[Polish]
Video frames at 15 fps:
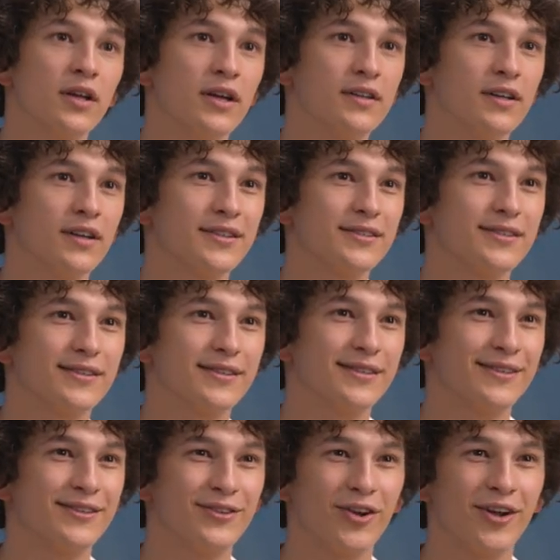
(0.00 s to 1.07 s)
I teraz
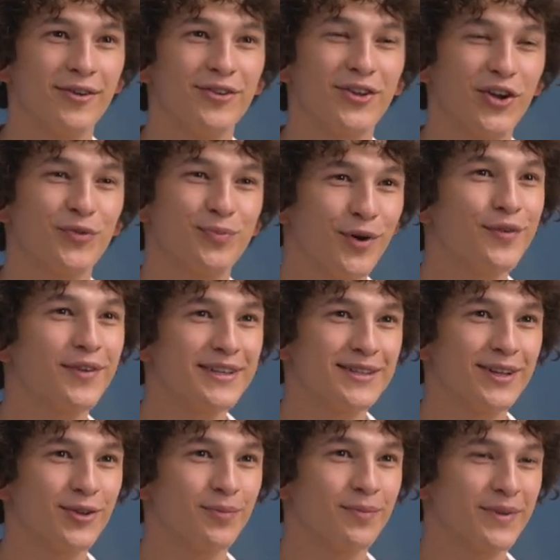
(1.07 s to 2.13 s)
y, ta, ta odpowiedź
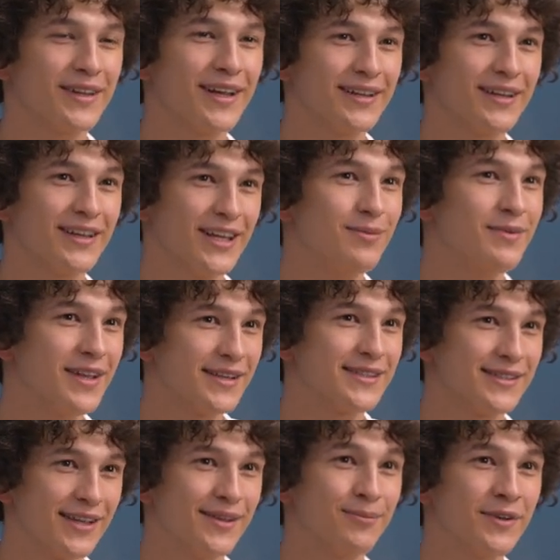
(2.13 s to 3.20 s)
na to pytanie, kim
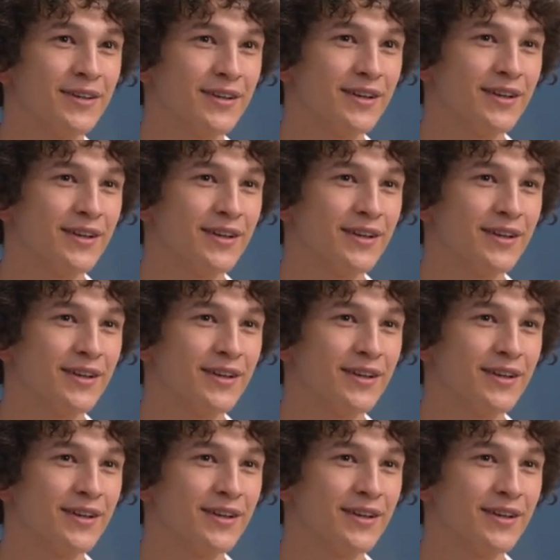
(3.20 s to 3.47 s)
jestem,